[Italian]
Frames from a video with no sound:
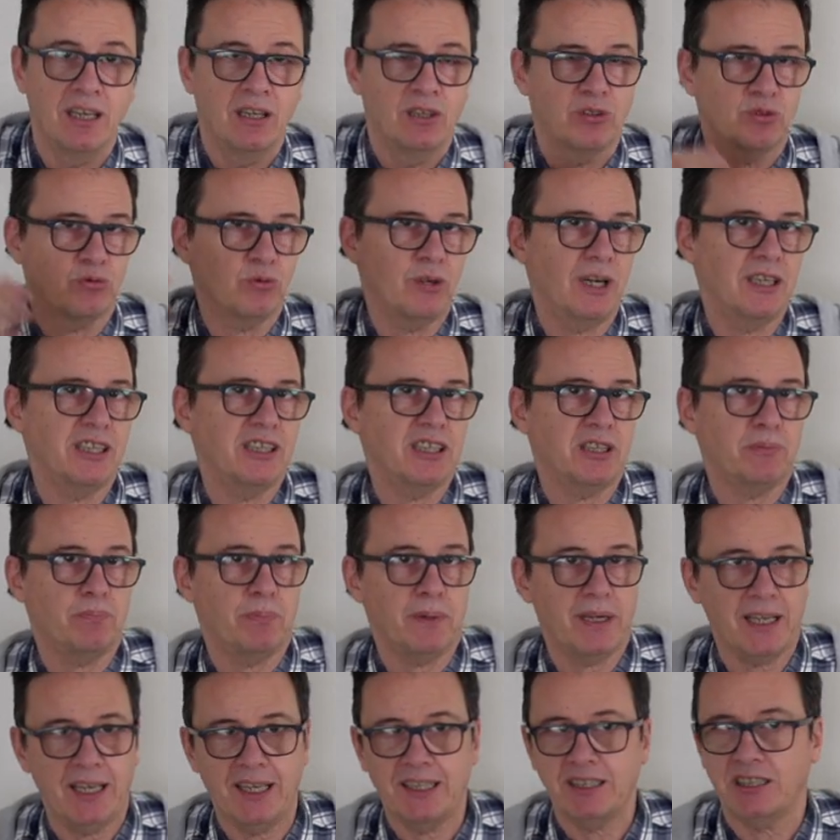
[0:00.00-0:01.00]
su
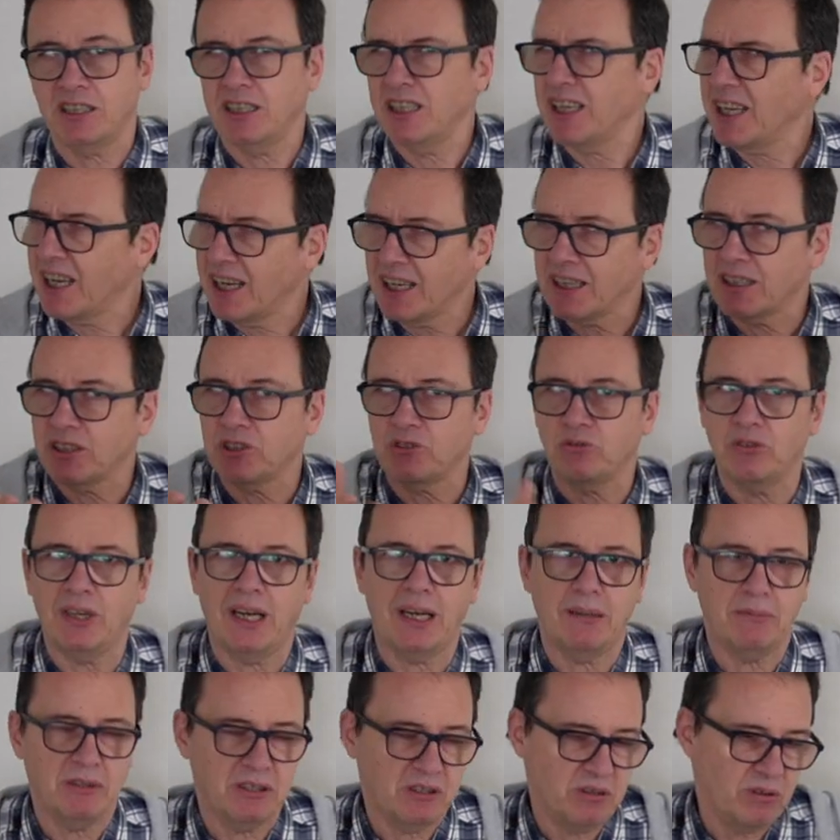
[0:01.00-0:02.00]
AliExpress e anche su
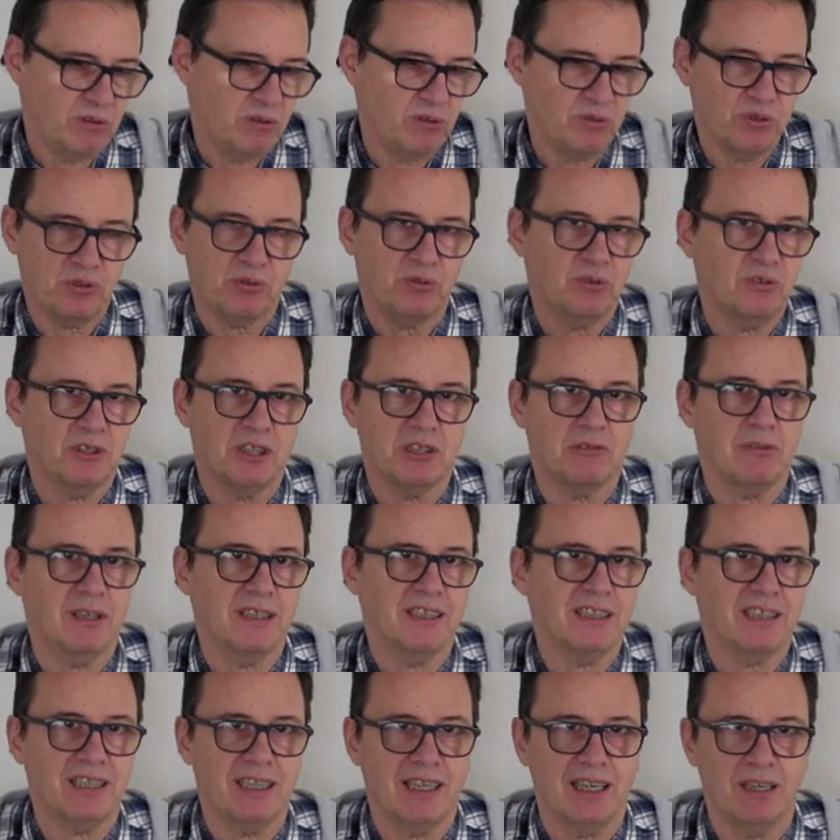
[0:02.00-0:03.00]
Amazon non sono di
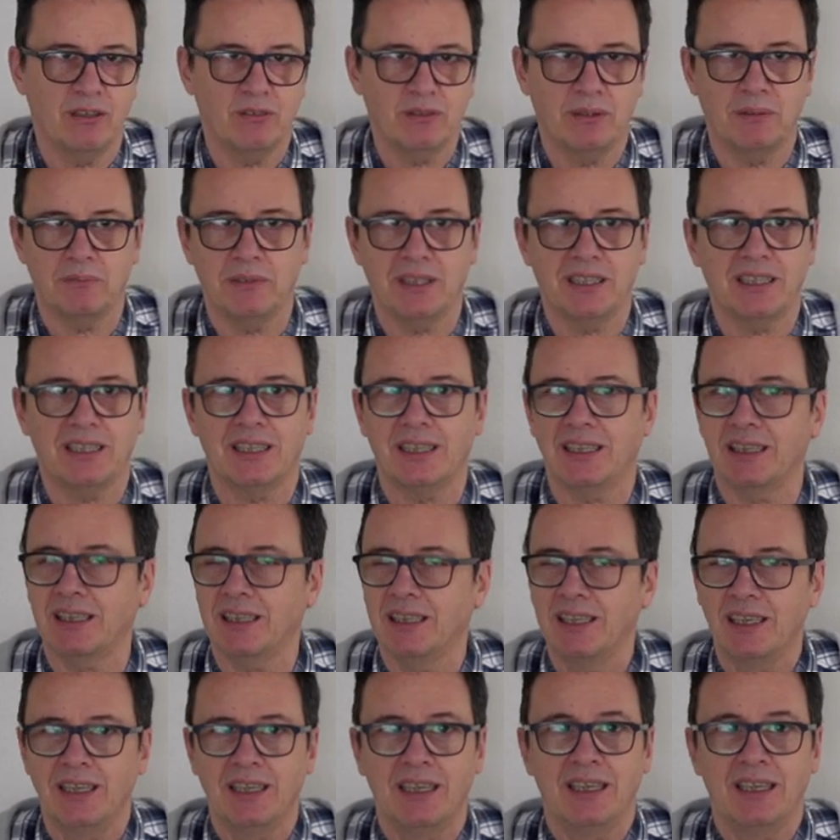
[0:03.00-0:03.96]
qualità, ovviamente